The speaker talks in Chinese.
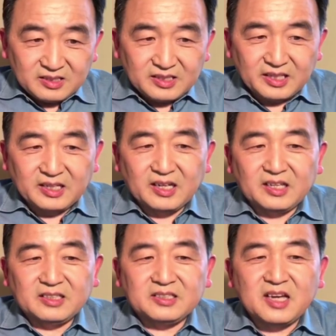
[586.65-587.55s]
这
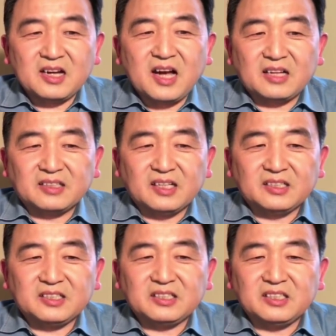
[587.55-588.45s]
个香港
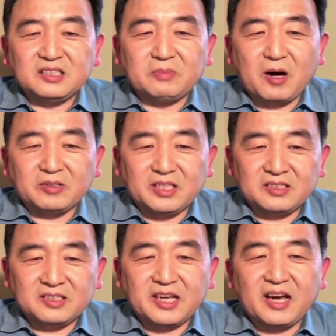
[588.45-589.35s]
的《经济日报》也
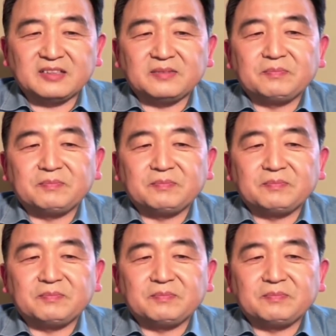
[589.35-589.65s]
是这样。